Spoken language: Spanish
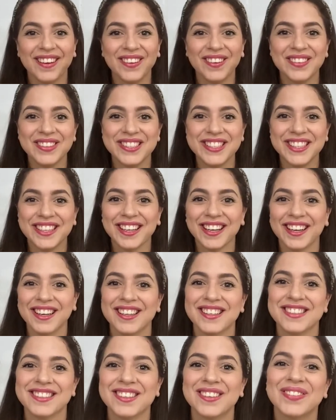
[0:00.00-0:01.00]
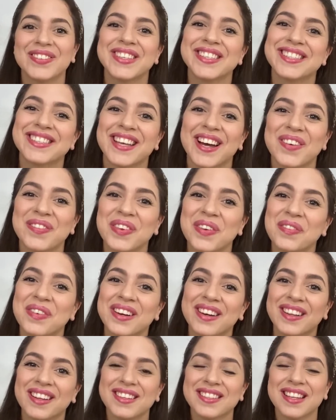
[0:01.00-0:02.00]
chicas, ¿cómo están?
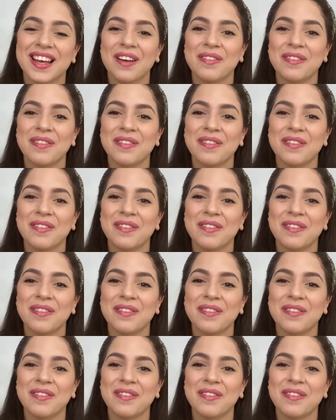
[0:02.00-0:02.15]
Bienvenidas